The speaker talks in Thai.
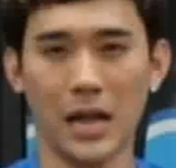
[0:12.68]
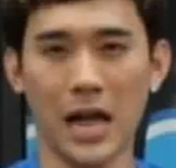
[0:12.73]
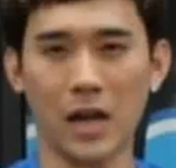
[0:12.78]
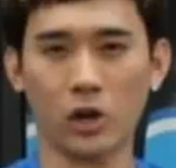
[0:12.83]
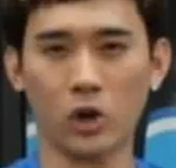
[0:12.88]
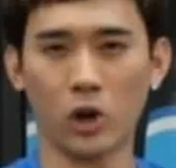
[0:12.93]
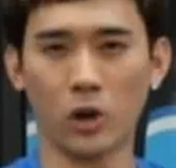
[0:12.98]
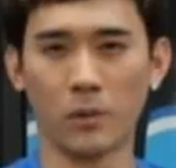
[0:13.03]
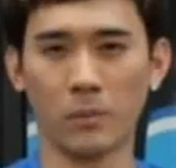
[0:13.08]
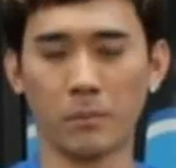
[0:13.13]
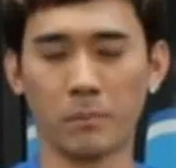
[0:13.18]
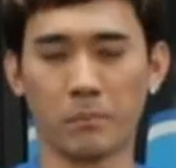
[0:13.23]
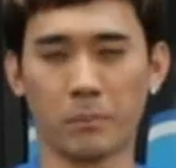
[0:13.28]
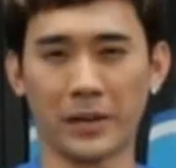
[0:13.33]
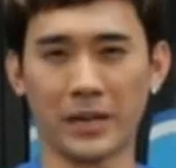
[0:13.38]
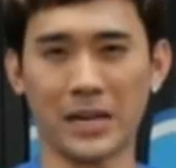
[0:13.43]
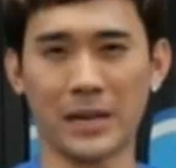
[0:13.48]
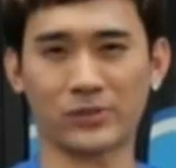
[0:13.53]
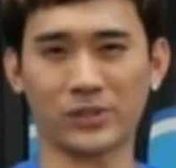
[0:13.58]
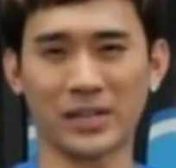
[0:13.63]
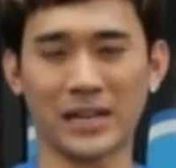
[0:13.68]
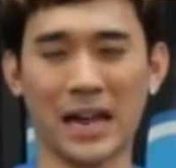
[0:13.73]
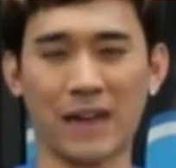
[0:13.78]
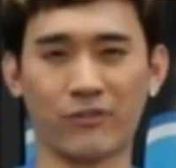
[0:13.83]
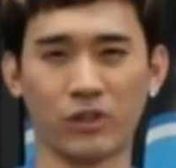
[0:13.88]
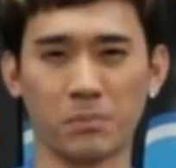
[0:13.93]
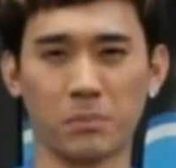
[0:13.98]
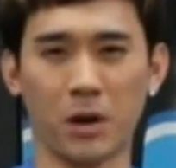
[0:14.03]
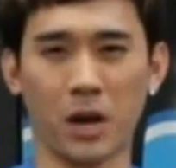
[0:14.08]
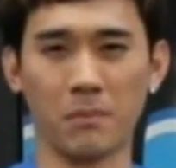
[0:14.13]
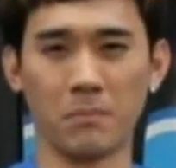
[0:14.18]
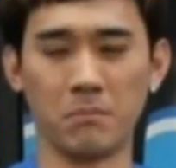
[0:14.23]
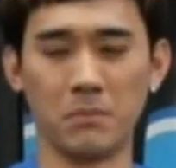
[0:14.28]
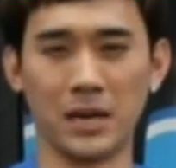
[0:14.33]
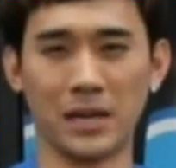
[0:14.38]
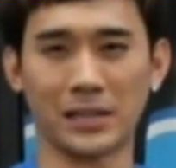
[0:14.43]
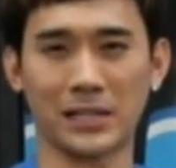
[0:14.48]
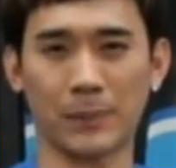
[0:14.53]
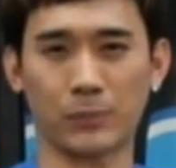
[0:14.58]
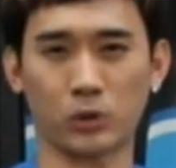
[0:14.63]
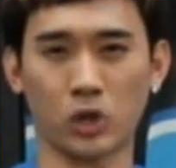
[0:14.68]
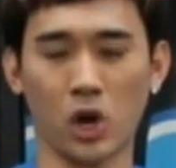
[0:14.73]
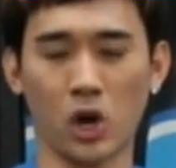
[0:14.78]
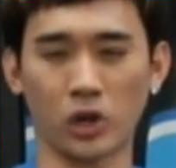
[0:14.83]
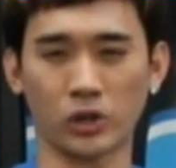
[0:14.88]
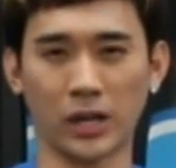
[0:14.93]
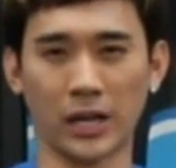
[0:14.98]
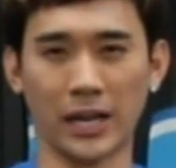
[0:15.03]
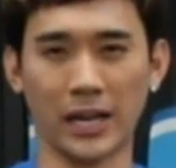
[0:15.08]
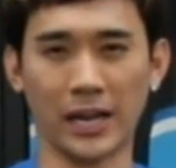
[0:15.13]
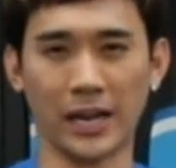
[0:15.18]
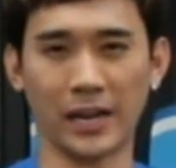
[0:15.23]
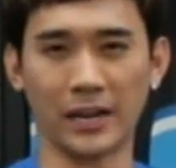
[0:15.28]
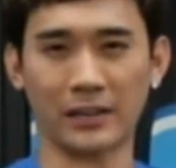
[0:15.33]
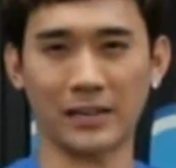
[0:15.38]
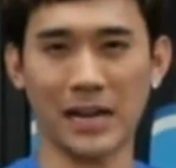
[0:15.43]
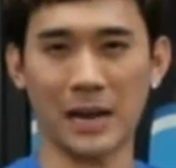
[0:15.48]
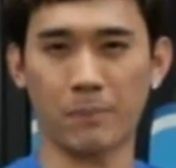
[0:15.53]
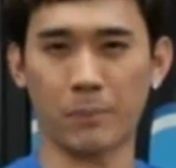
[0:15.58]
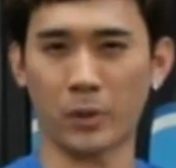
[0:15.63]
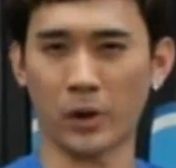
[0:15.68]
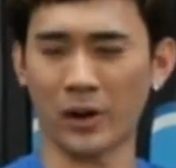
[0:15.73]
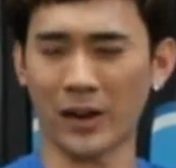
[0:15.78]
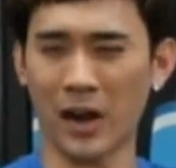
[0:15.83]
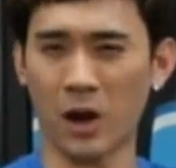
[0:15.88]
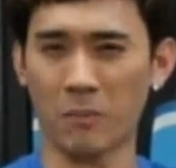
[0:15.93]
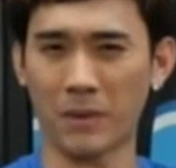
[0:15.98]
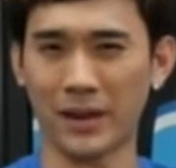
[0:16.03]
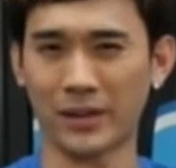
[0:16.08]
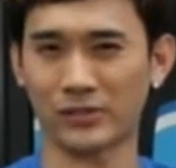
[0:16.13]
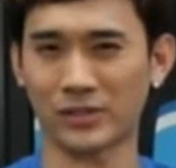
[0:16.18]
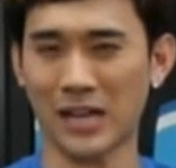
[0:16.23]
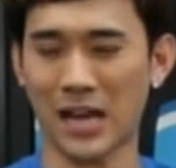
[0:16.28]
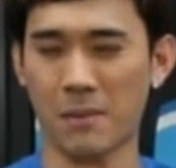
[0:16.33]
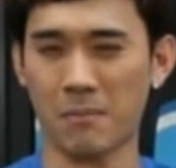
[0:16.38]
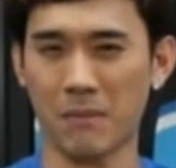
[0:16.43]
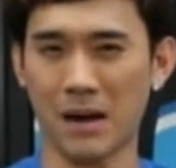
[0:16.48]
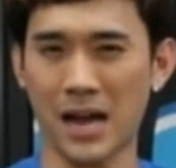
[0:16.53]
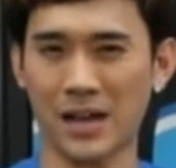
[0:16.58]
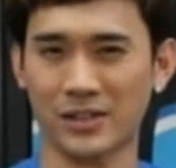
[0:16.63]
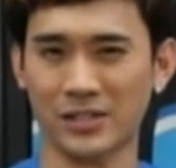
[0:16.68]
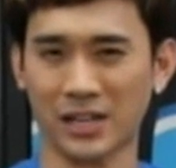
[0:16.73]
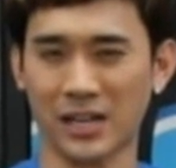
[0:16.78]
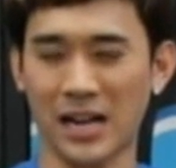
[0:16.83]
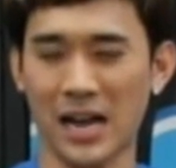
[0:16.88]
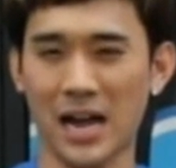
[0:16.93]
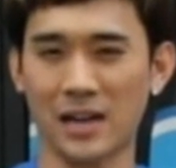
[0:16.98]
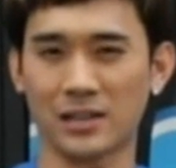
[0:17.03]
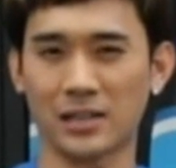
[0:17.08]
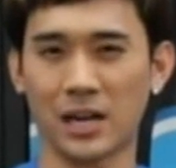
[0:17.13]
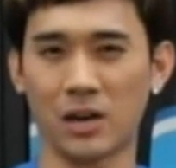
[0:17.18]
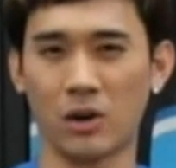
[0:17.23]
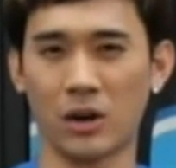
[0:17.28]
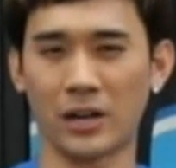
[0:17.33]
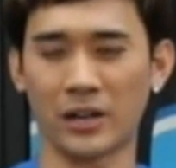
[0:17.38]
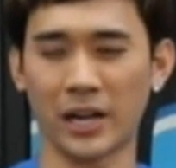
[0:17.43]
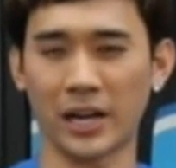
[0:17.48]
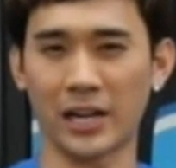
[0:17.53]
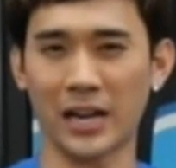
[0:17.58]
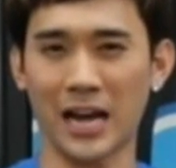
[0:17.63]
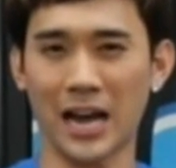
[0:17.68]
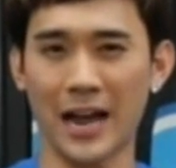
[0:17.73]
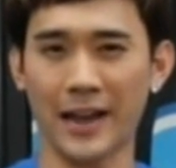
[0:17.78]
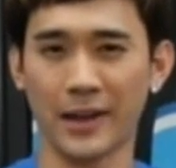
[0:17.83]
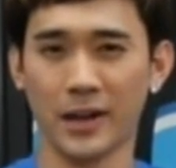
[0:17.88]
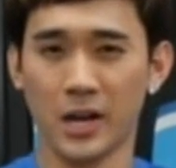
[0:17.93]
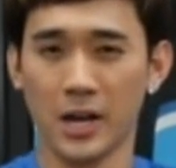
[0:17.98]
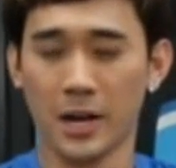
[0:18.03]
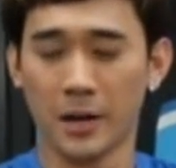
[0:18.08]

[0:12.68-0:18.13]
หลายคนเปรียบสนามฟุตบอลเหมือนกับท้องทะเลนะครับเพราะเราไม่สามารถจะคาดเดาอะไรได้